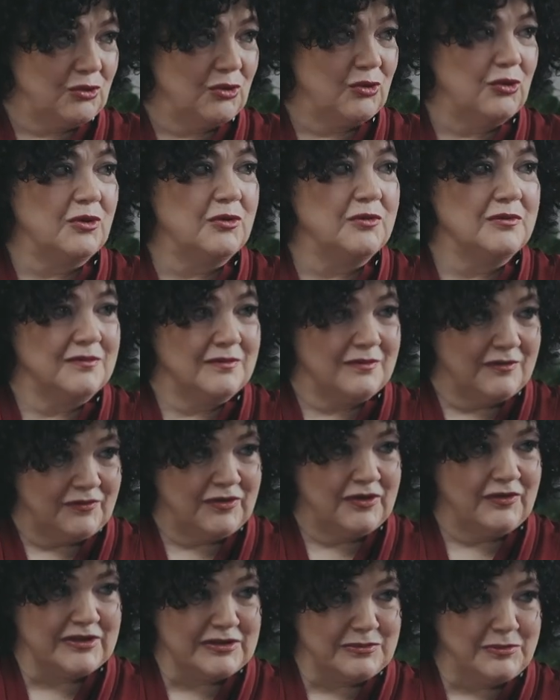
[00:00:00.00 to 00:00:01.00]
то
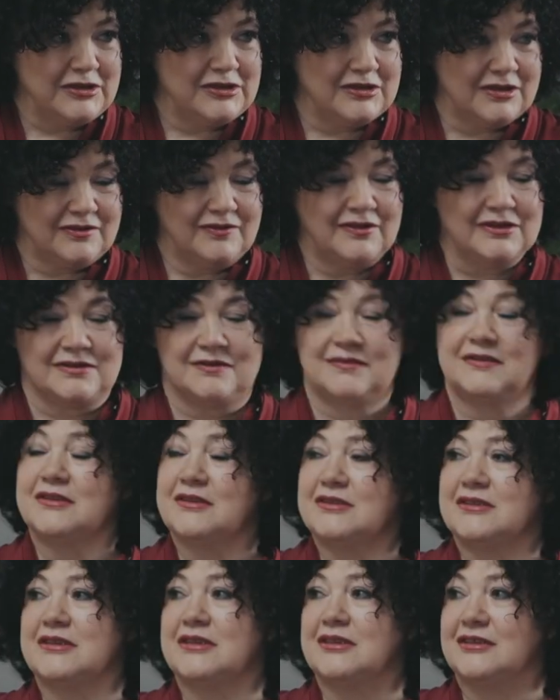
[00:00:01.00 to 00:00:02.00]
вы возьмите
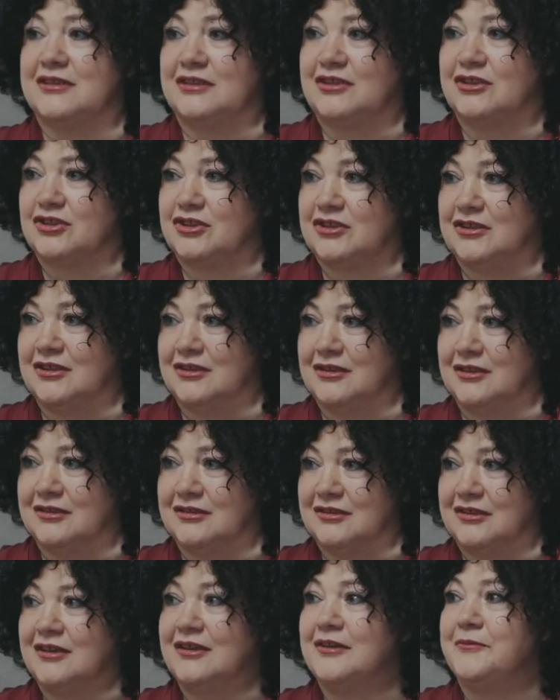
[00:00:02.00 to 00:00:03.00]
ответственность за это решение,
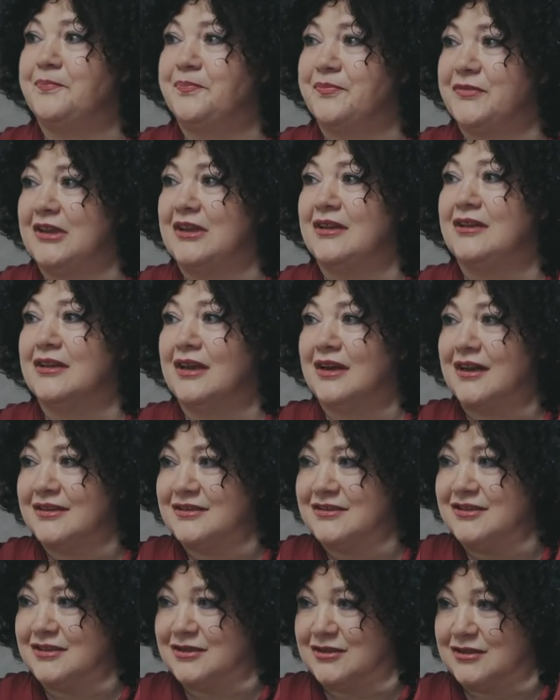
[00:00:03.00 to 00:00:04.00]
да, и
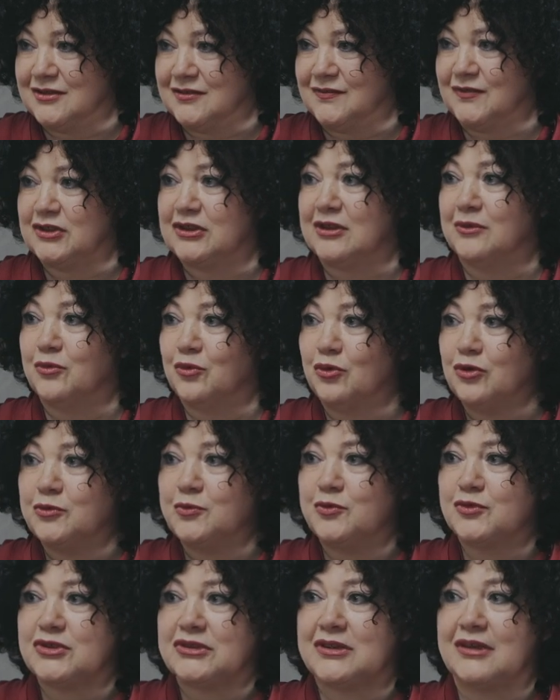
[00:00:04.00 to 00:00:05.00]
находитесь в этом
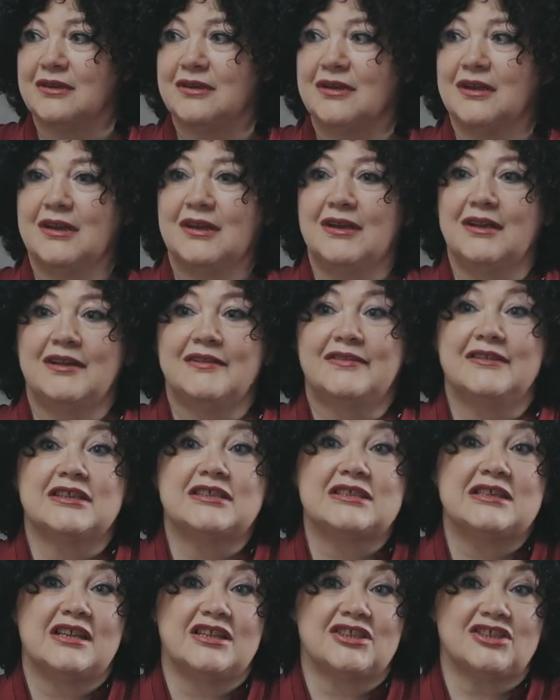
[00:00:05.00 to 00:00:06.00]
отпуске,
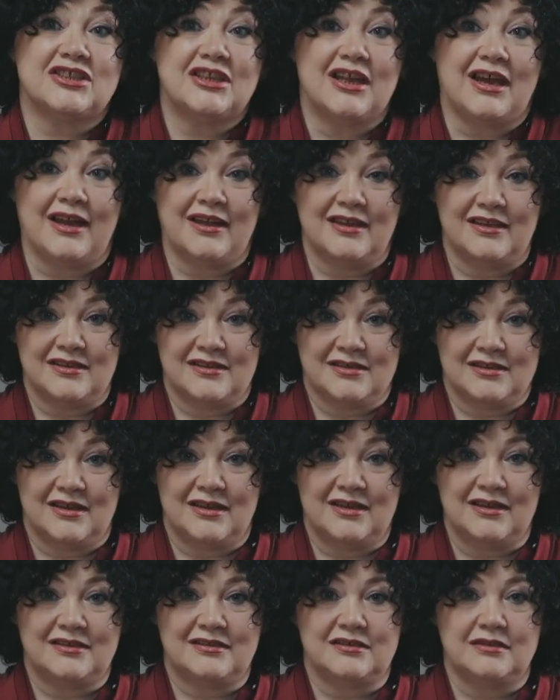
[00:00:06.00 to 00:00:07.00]
наслаждаясь
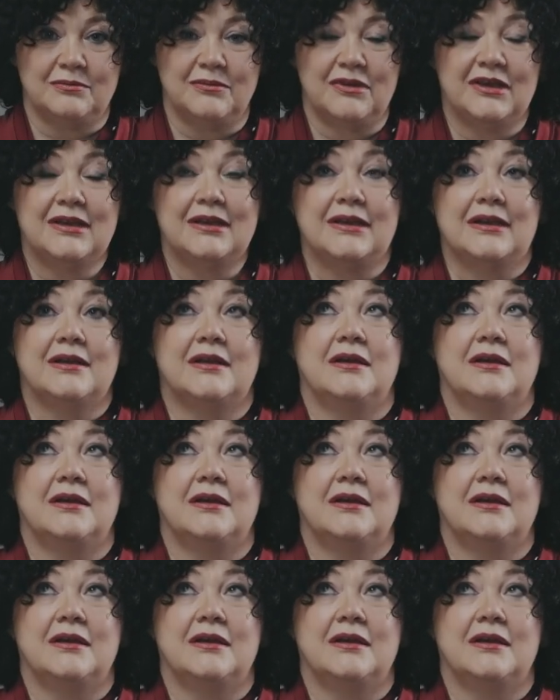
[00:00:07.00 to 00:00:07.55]
этим –